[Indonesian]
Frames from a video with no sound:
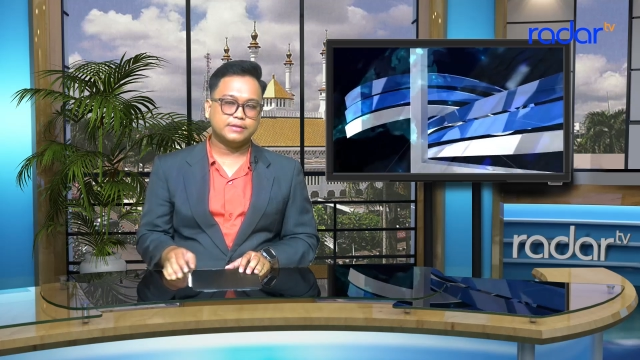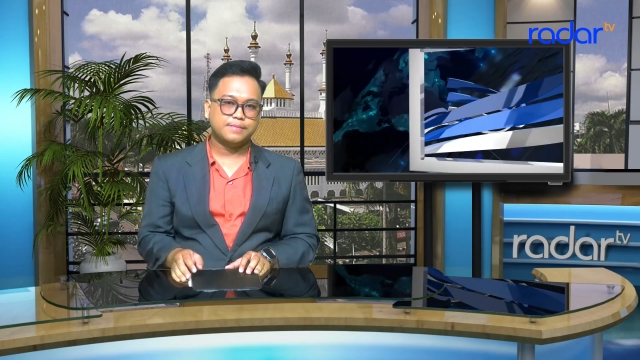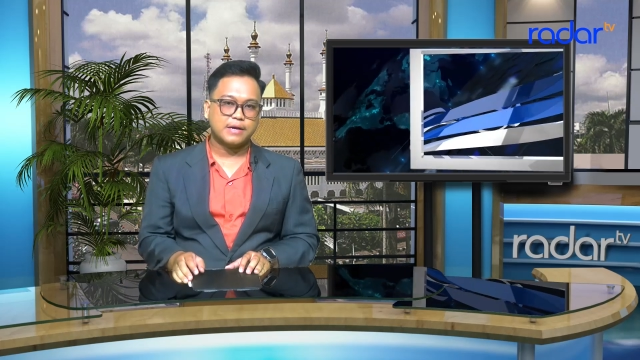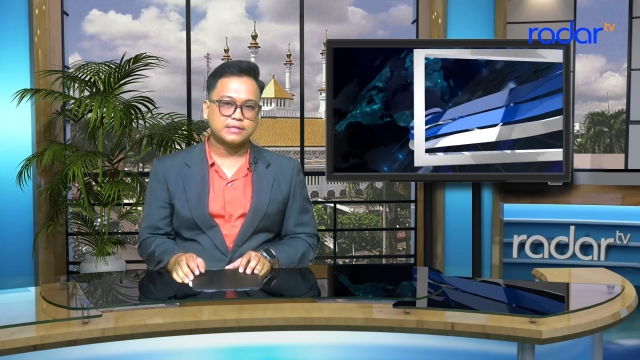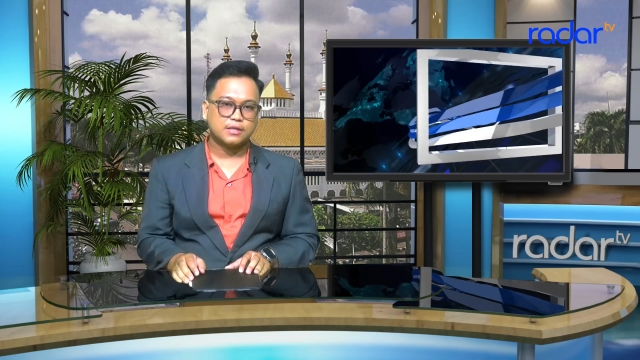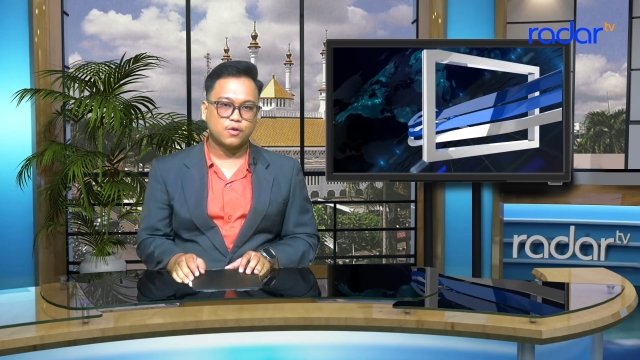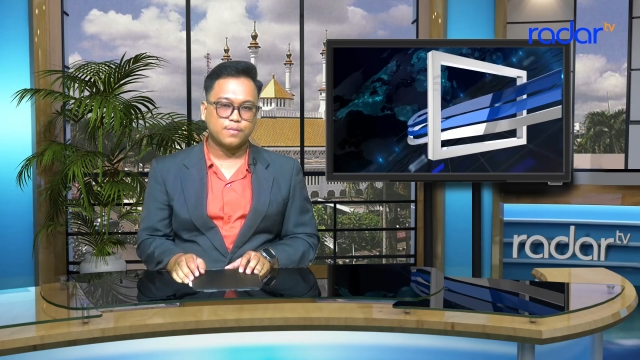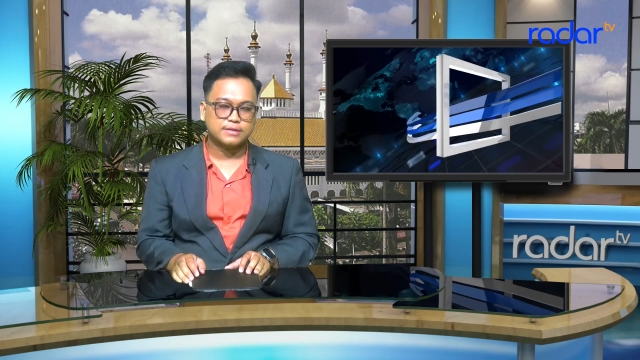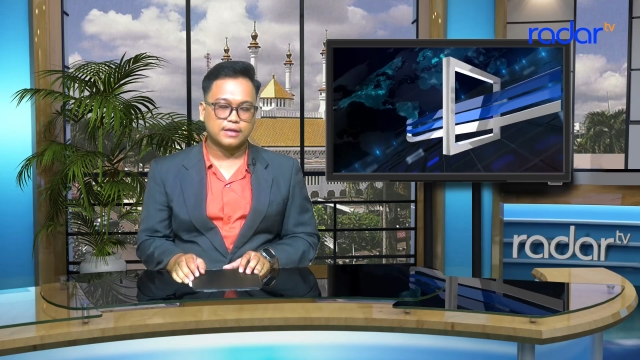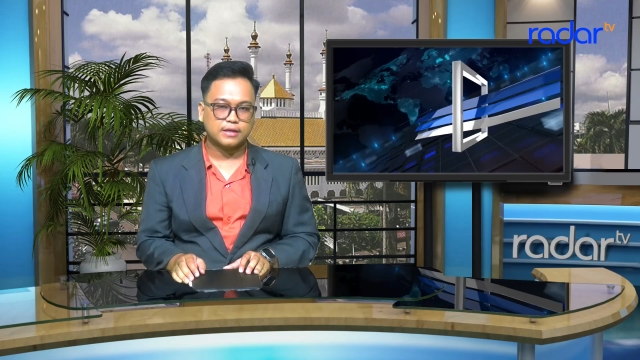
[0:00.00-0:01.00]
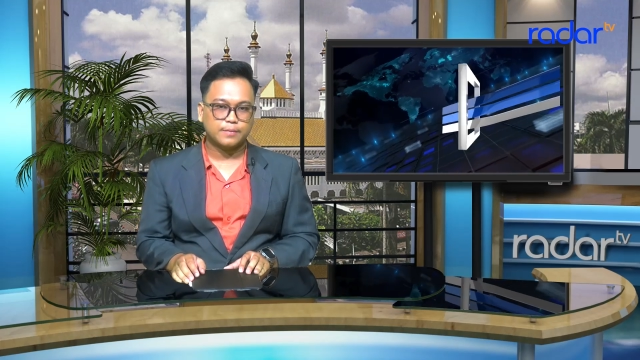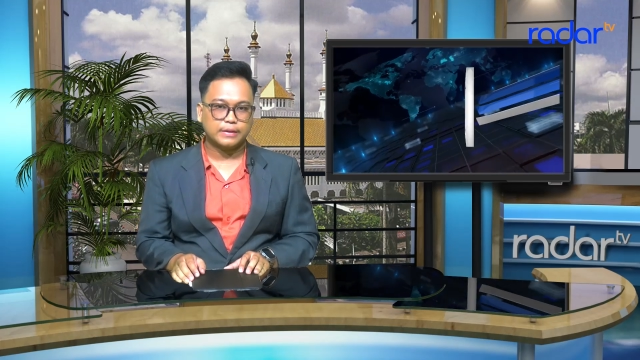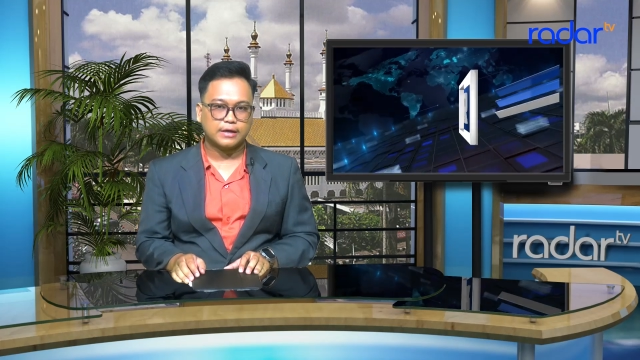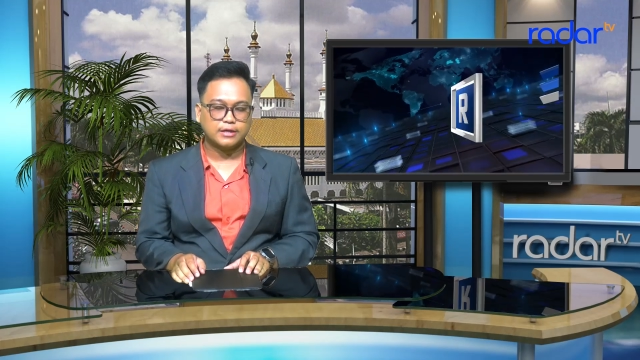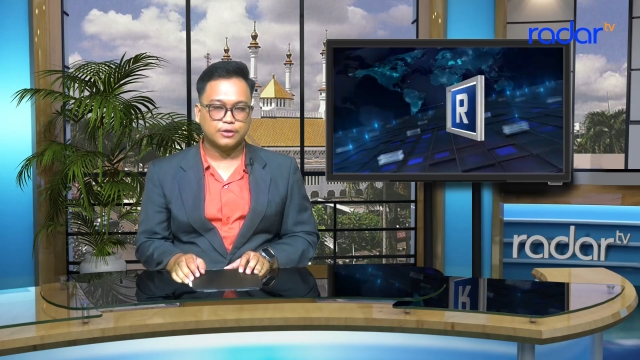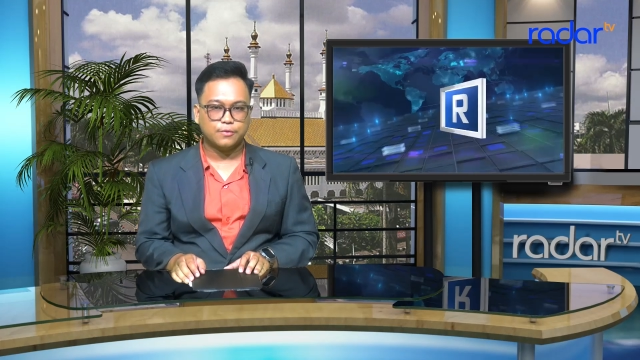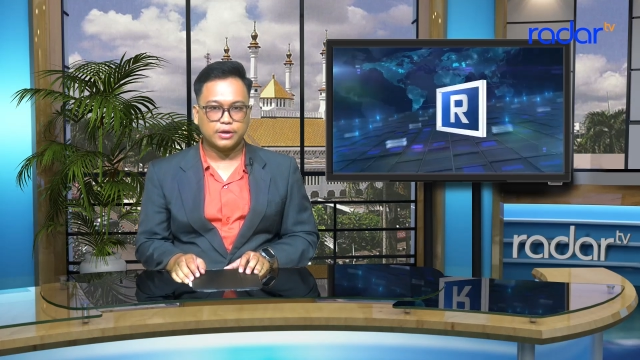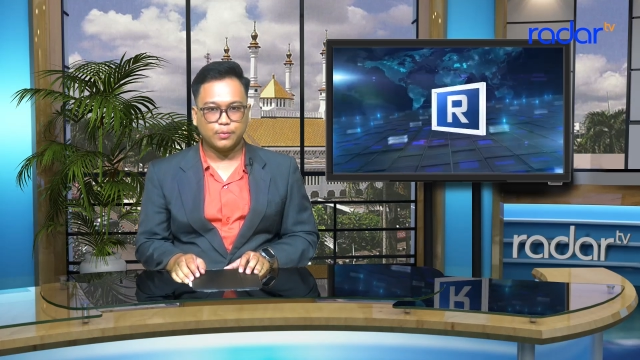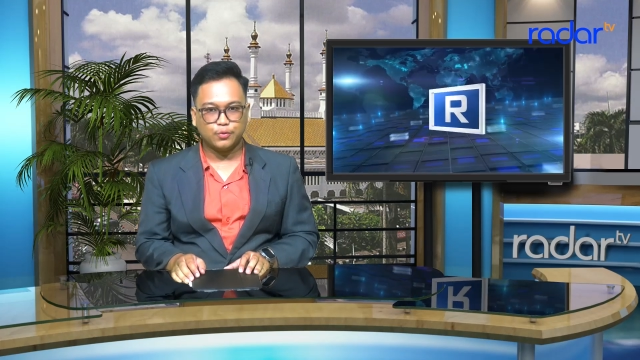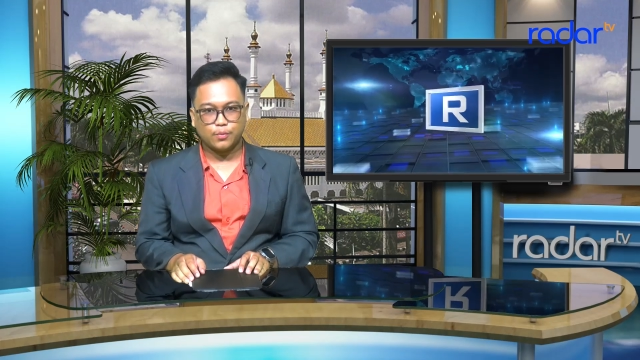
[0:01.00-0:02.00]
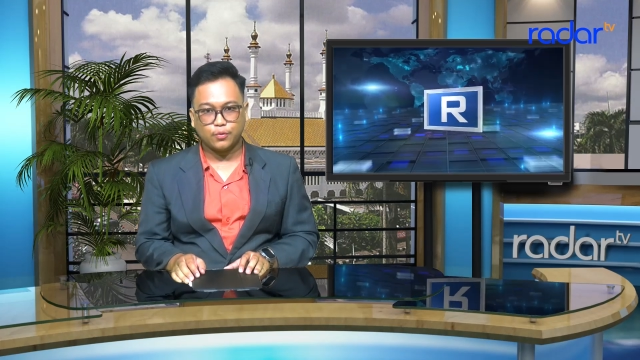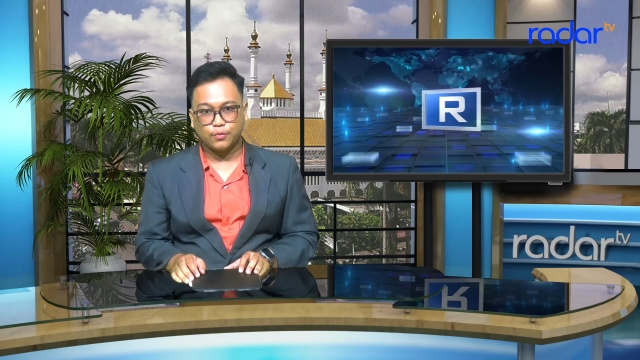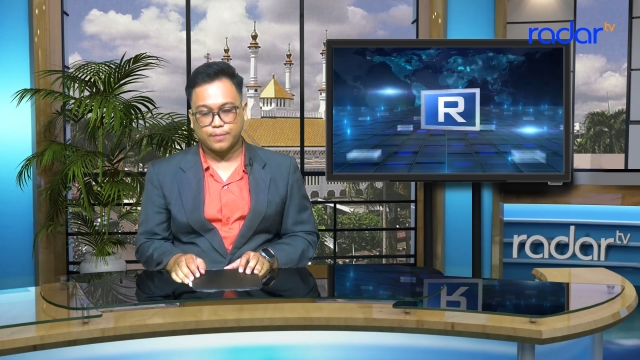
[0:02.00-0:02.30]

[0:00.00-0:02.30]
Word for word: paslon peserta Pilkada 2024